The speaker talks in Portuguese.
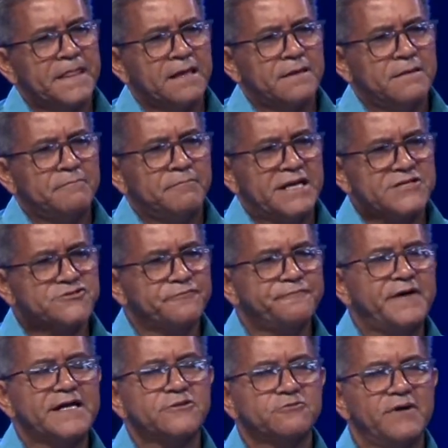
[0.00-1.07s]
Mas o
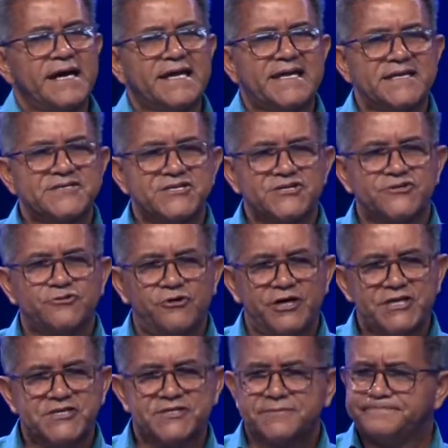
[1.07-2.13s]
fato é que esses
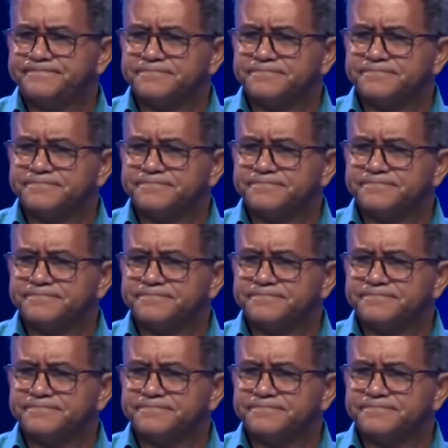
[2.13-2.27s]
dois